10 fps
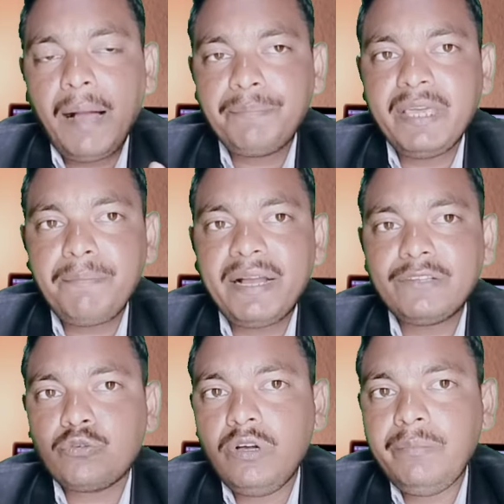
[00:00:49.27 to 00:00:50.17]
आपके
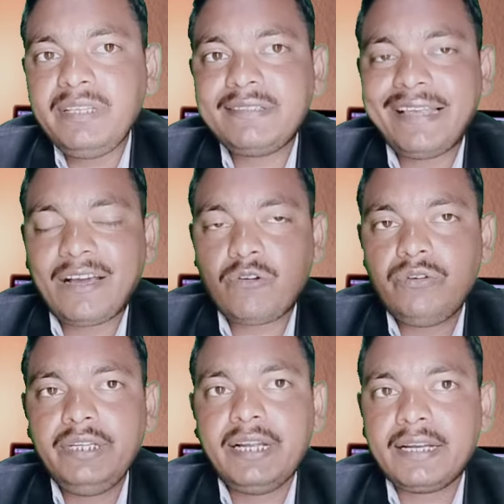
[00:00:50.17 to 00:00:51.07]
पास कोई भी
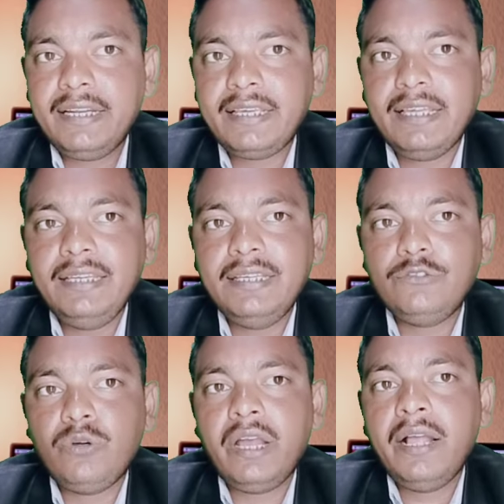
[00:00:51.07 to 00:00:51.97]
सिक्योरिटी रखने के लिए
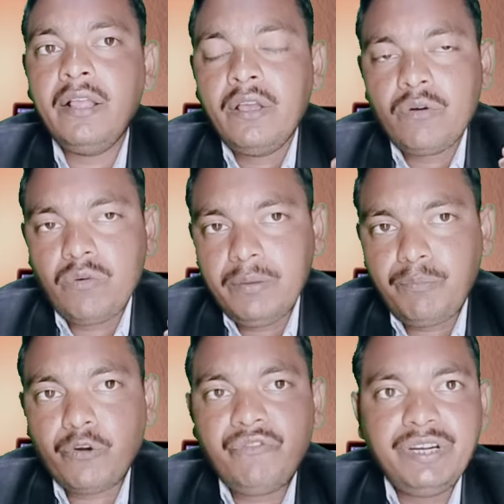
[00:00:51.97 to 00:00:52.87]
जो है कोई
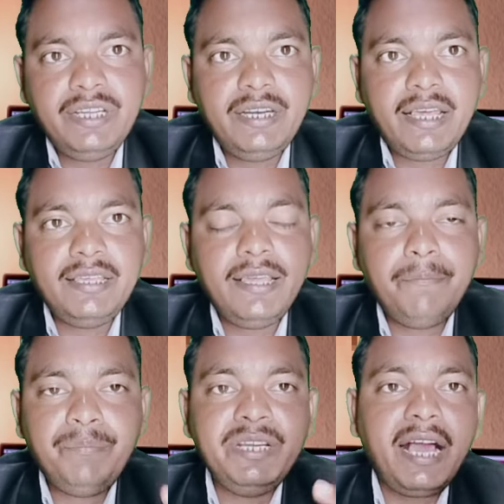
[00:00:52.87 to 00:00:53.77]
प्रॉफिटी नहीं
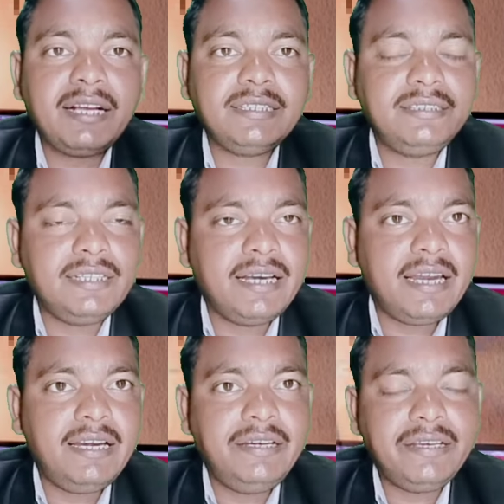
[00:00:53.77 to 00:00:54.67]
है बिना किसी
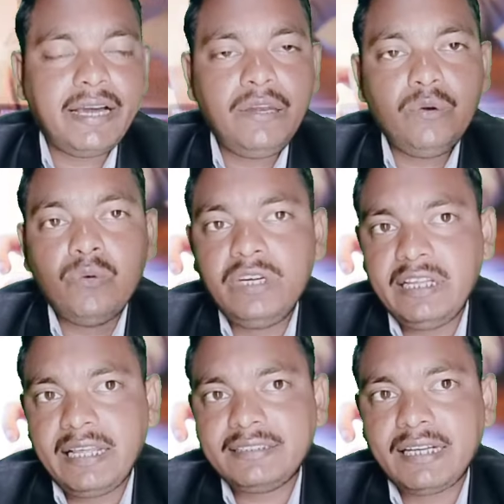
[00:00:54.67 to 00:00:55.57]
गारंटी का लोन लेना